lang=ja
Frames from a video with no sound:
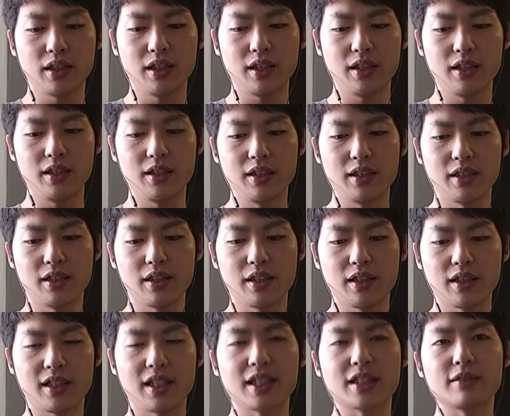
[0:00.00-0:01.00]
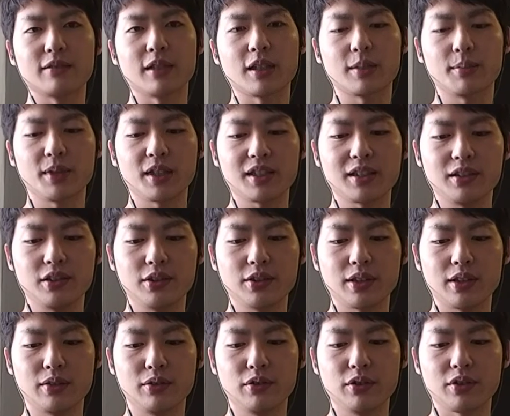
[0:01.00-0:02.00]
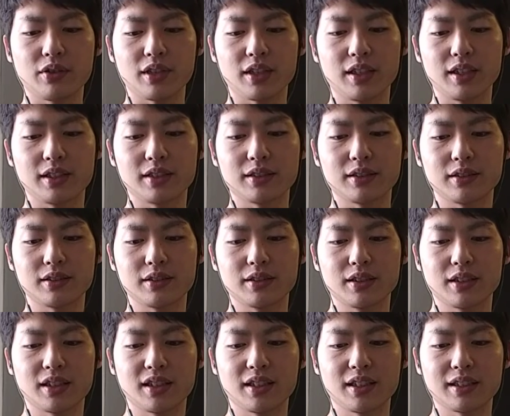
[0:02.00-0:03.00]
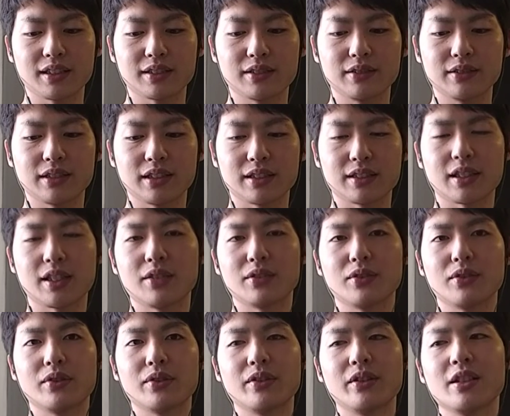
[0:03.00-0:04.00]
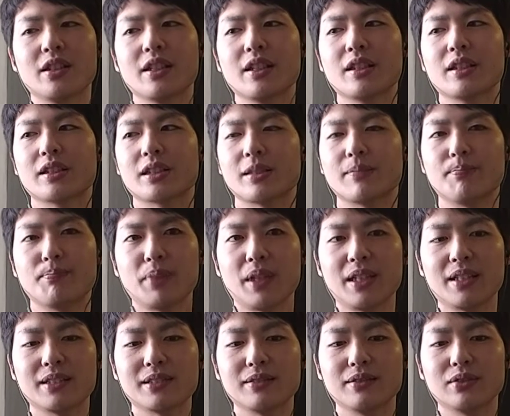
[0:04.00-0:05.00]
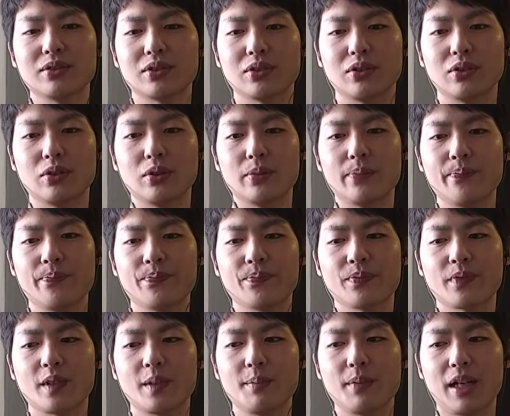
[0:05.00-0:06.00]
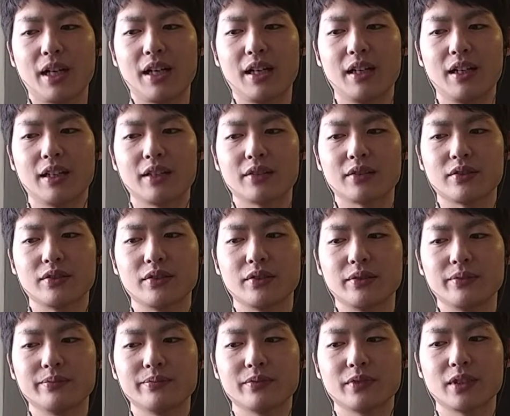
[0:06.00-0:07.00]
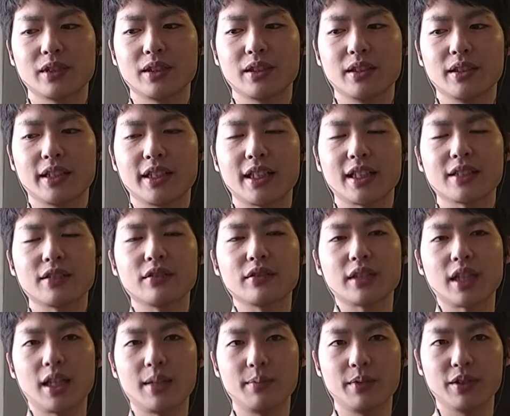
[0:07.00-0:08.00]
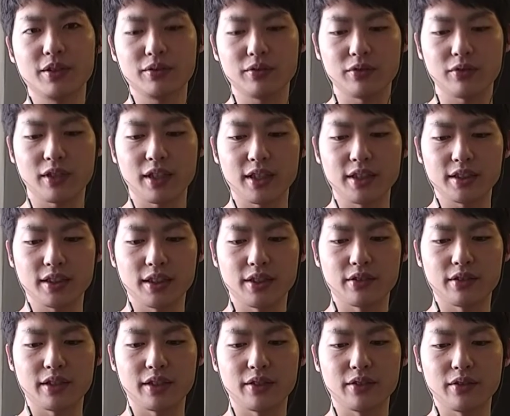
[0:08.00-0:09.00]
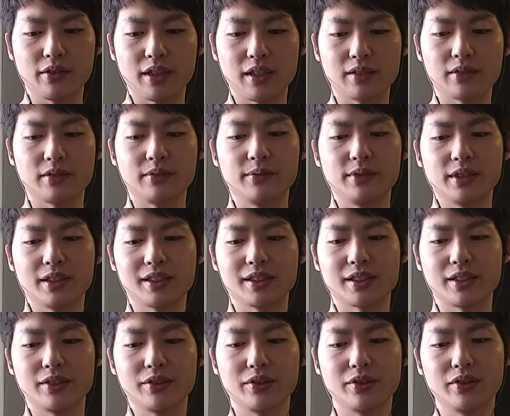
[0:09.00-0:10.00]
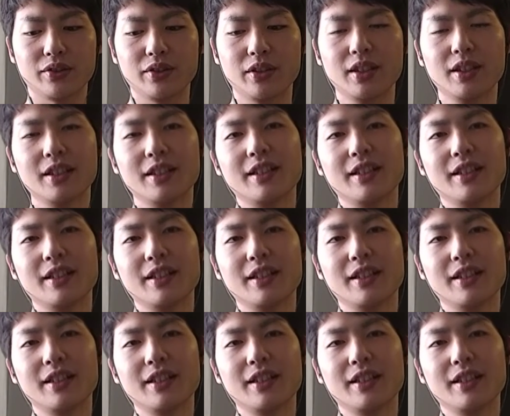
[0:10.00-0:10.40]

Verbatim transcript: えー、額は決まってる人が多いのかなって気がするんですけど、失敗するとまああの利確のタイミングを逃したりとかいろいろあると思うんですけど、